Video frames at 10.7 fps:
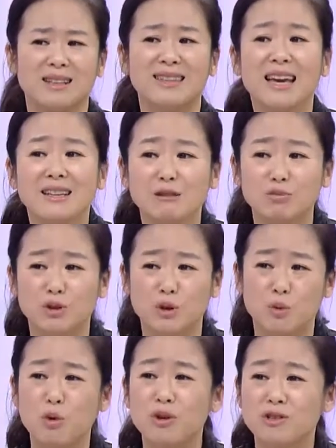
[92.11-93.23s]
때를 부리고
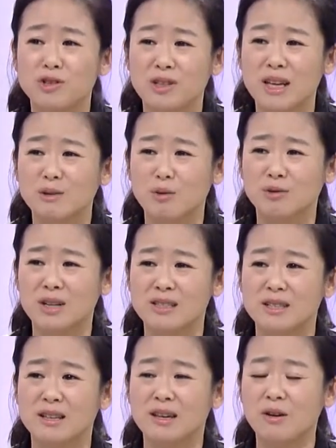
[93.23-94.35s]
공격적인 행동을 음.
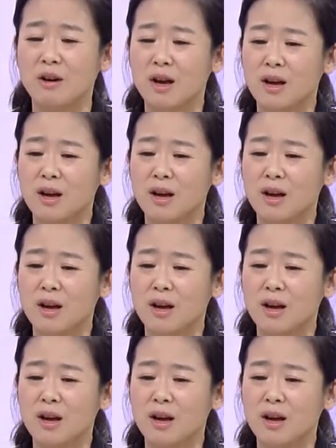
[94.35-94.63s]
하잖아요.